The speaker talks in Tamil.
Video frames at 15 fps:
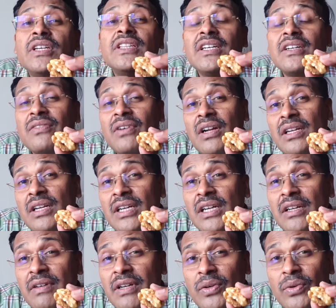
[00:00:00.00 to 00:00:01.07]
இந்த
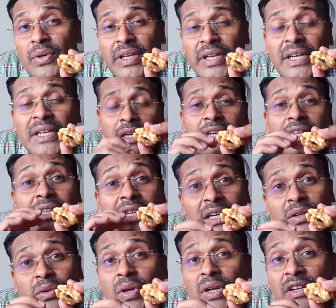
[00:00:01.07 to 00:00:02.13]
வால்நட்டில் வரக்கூடிய இந்த
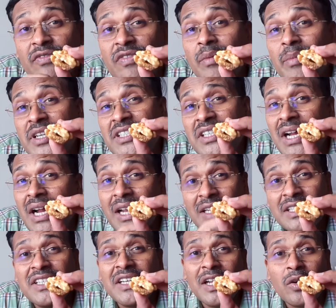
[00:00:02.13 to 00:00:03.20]
இன்ஃப்ளமேஷன்
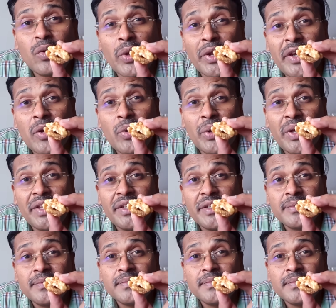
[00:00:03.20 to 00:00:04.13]
அலர்ச்சிகளை குறைக்கக்கூடியது